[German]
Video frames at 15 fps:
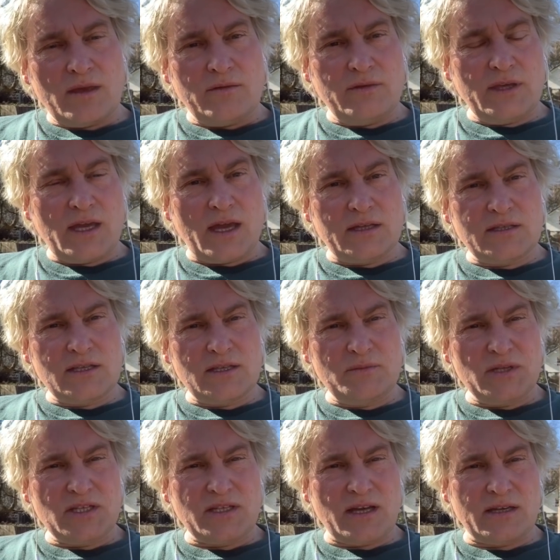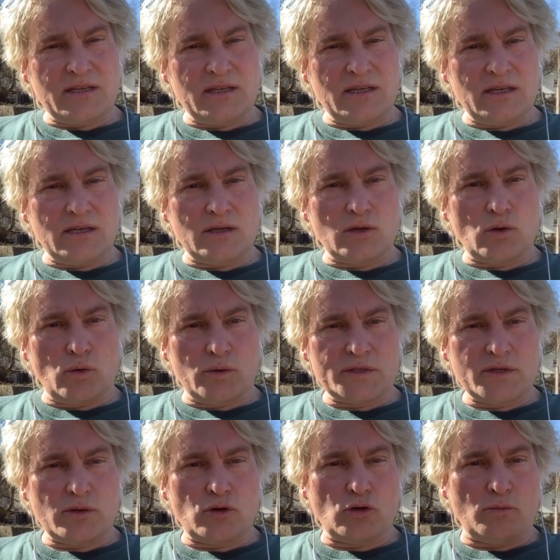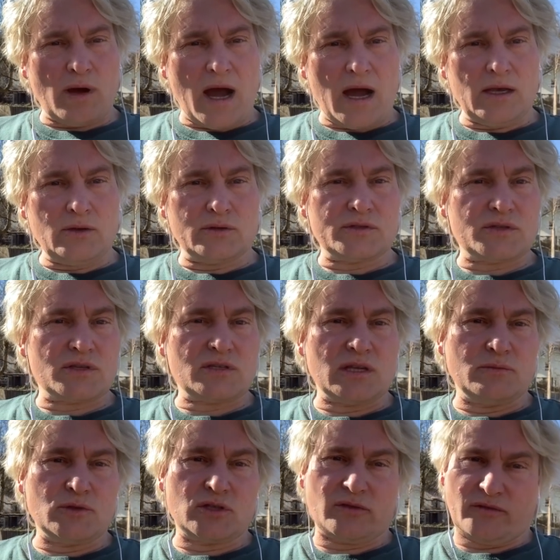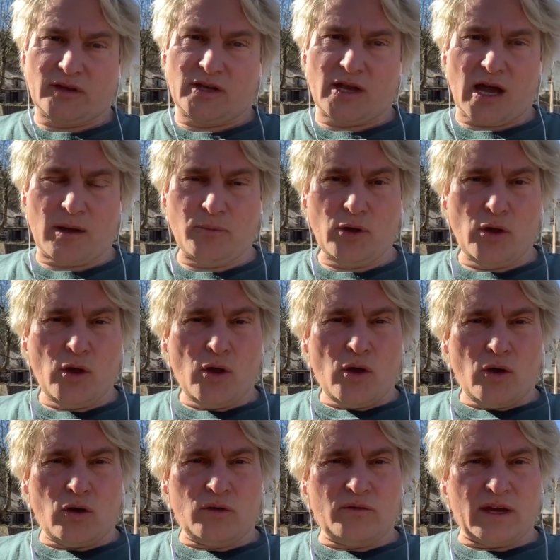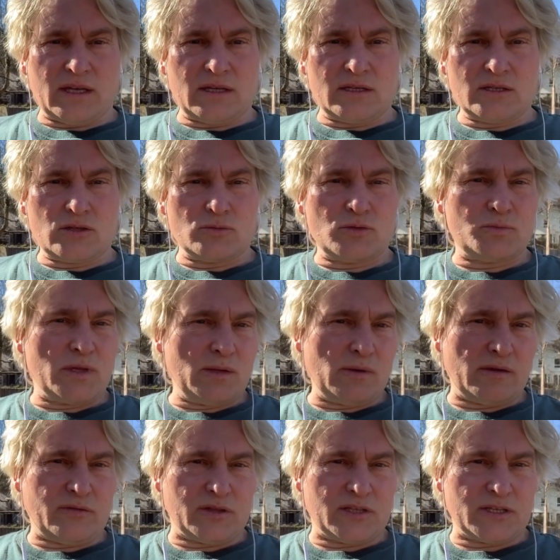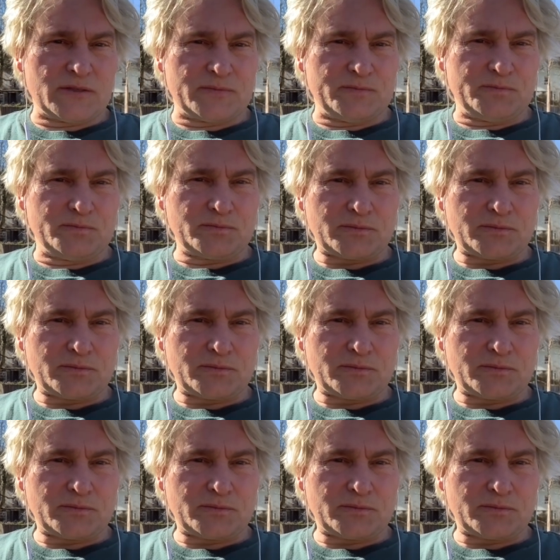wie grenze ich mich dann gegen große globale und systemische Fälle ab und werde nicht zum Spielball von diesen?